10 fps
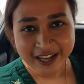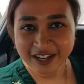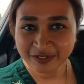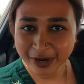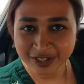
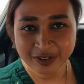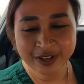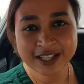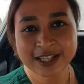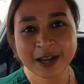ইনভাইট
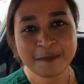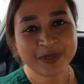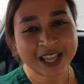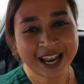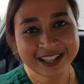করেছে
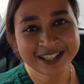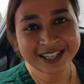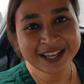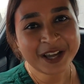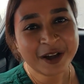
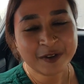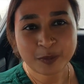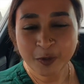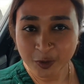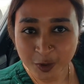লাঞ্চে তো
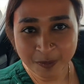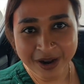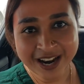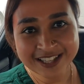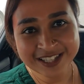
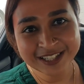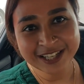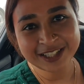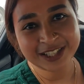প্রথমবার আজকে তাদের